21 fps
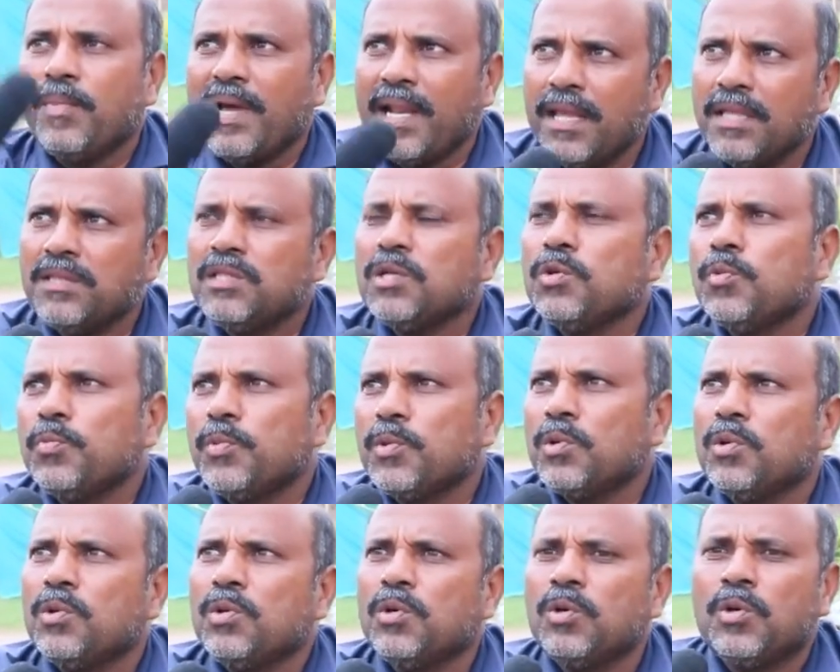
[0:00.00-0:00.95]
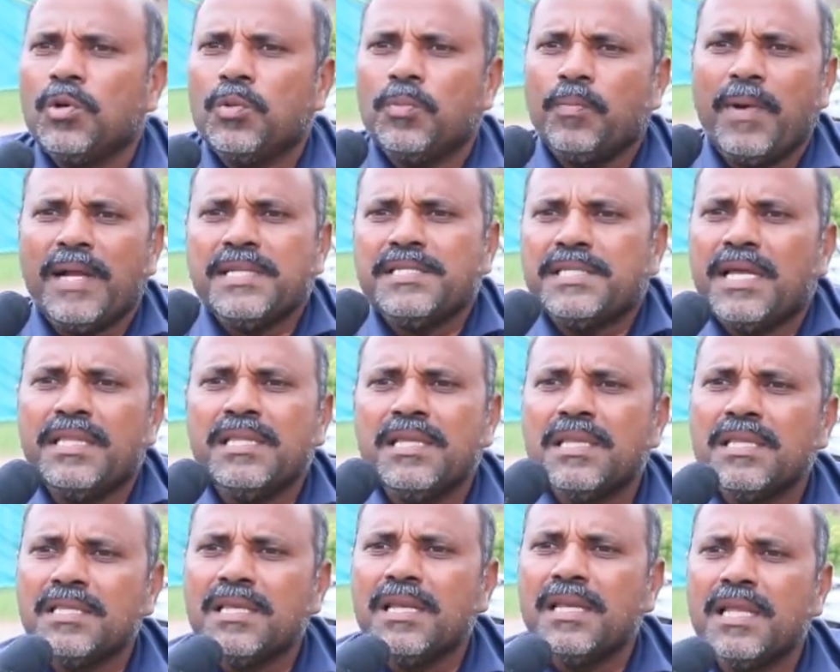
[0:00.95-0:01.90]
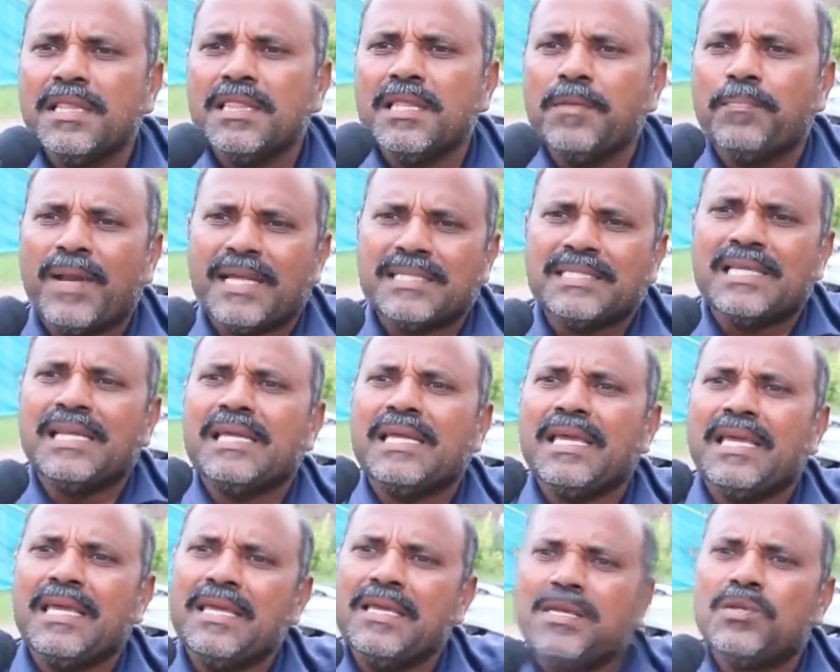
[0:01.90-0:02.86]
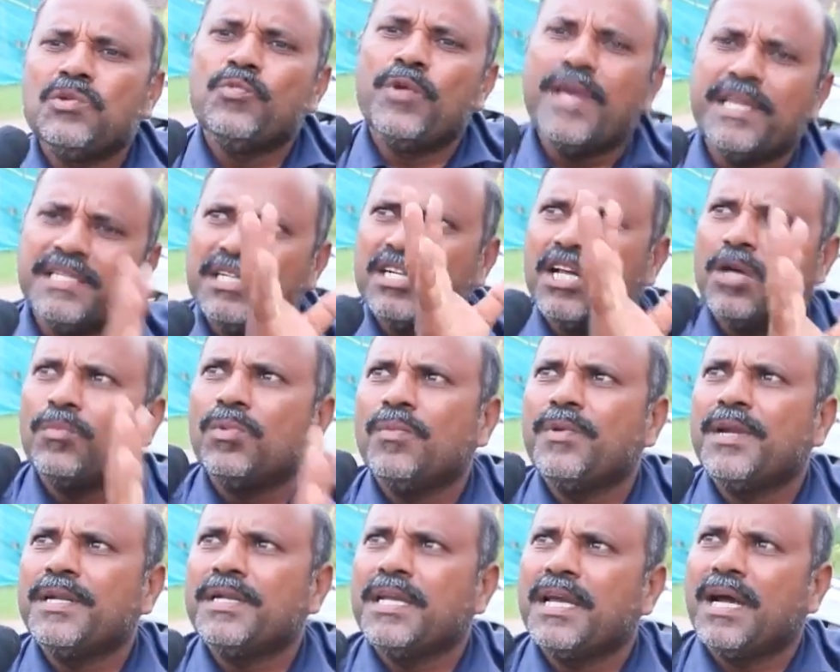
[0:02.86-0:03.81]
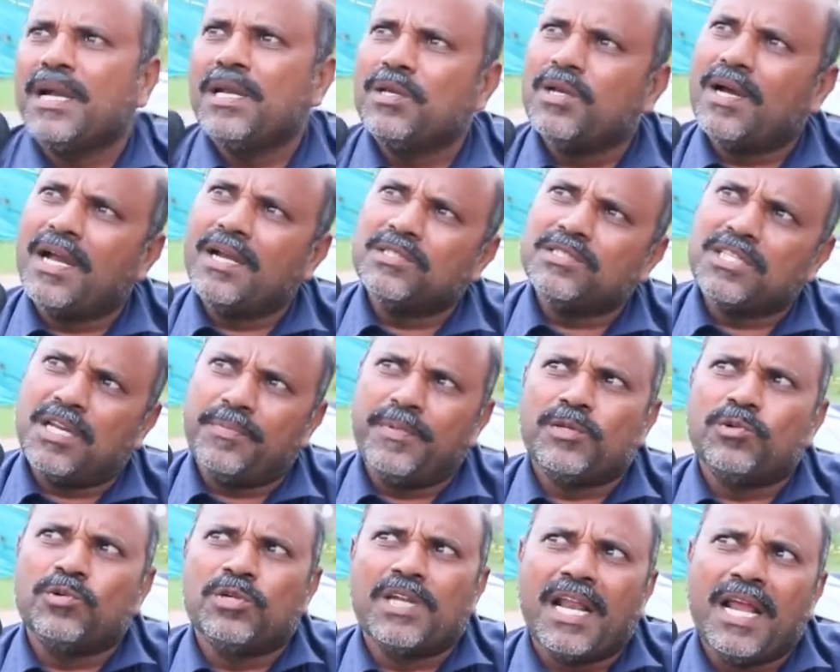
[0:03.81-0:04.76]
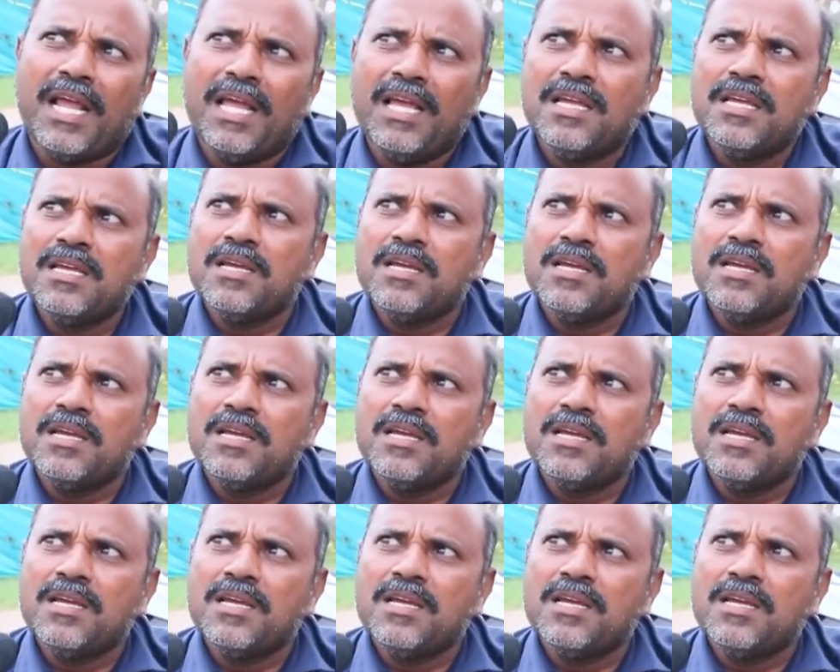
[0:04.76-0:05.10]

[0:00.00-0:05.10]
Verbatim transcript: మరి అయితే ఇప్పుడు పంచాయతీ నిధులు లేని ప్రజలకి నువ్వేసే డబ్బులు పెట్టి వాళ్ళు వాళ్ళు సరిపెట్టుకుంటారా